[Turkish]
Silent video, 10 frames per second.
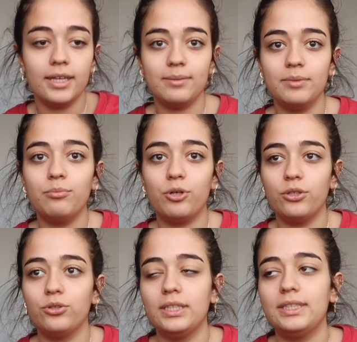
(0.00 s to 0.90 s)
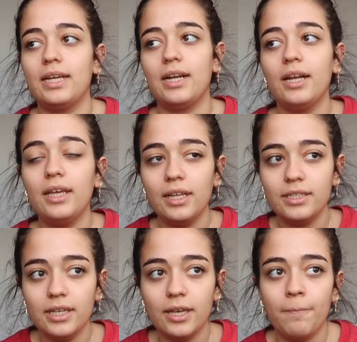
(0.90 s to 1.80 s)
Şimdi boya ustası tekrar
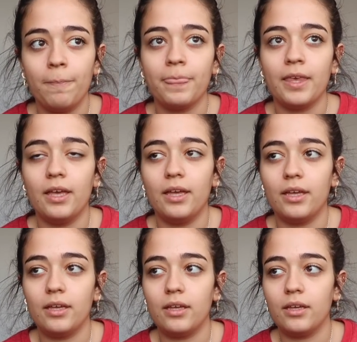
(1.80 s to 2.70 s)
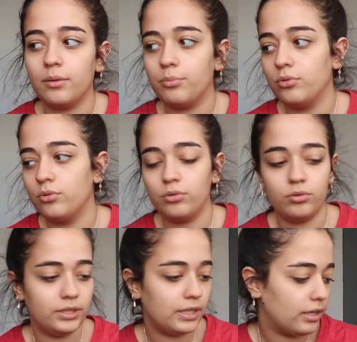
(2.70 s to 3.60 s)
gelecek. Ee,
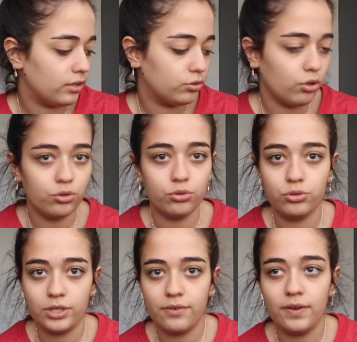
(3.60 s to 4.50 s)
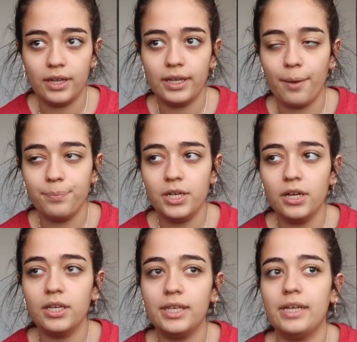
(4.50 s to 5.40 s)
bu işte son rütüşleri falan
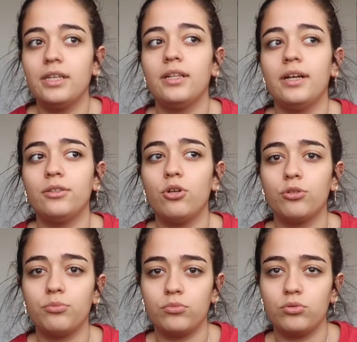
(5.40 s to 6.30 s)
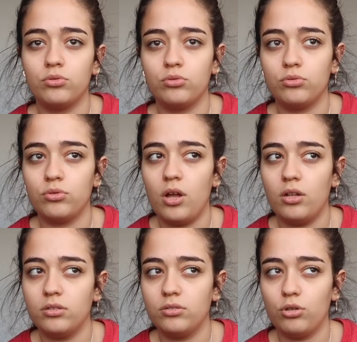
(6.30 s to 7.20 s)
yapacak. Ikea'dakiler 4
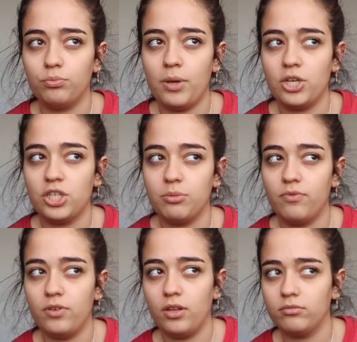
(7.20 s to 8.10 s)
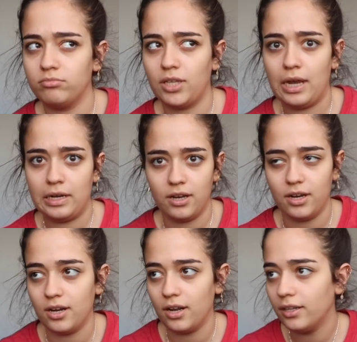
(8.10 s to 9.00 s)
4 5 gibi falan gelirler
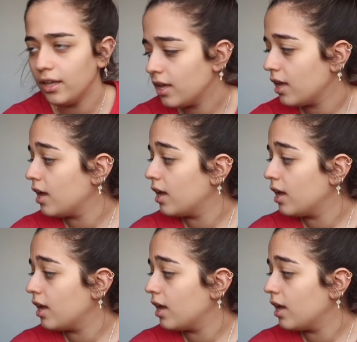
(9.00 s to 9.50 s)
herhalde.